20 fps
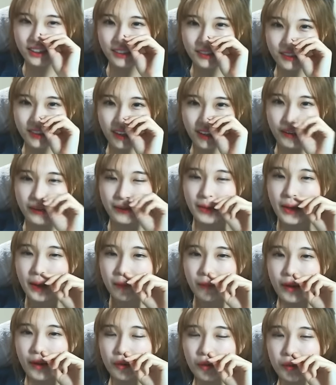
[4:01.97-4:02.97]
이렇게
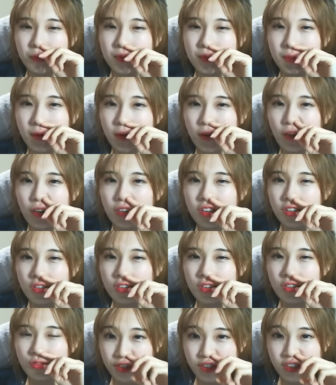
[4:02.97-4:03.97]
바로 비번 건
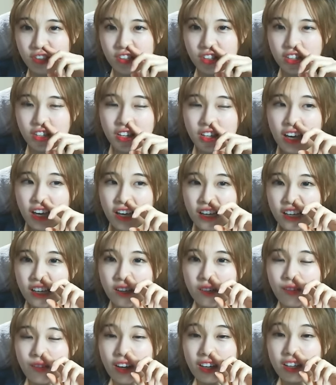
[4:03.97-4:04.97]
이유는
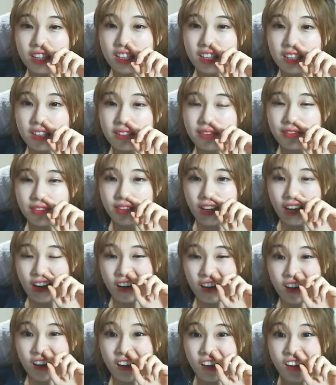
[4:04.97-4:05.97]
이만큼
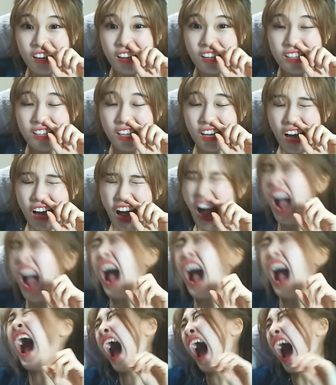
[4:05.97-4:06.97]
아까 제가
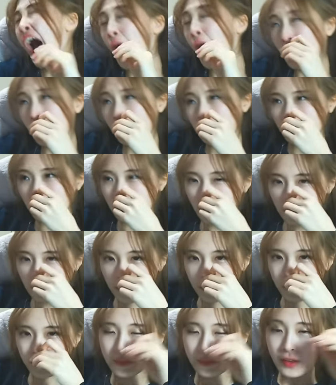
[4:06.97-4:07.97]
아 너무
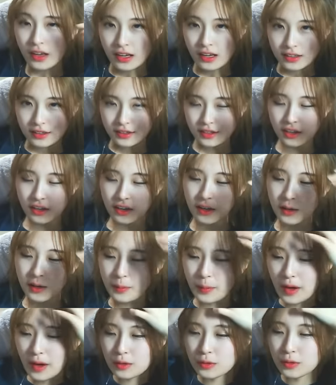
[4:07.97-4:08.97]
아파.
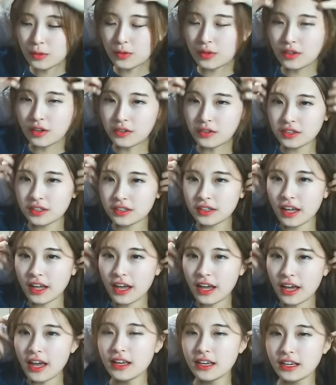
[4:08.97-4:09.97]
제가 방송을
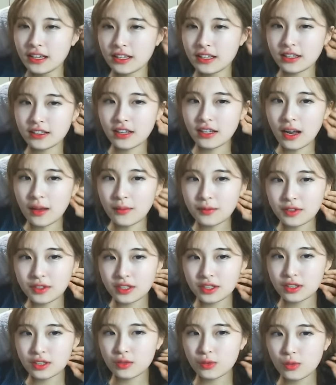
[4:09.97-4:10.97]
켰는데 이제
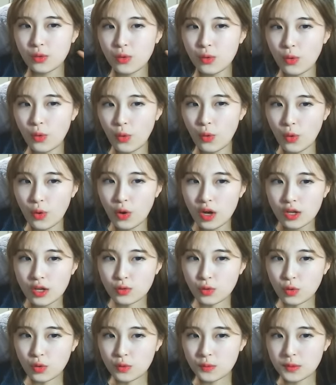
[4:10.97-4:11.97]
사람들이 들어오고
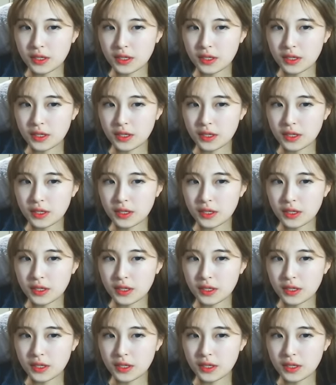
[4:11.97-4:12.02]
조금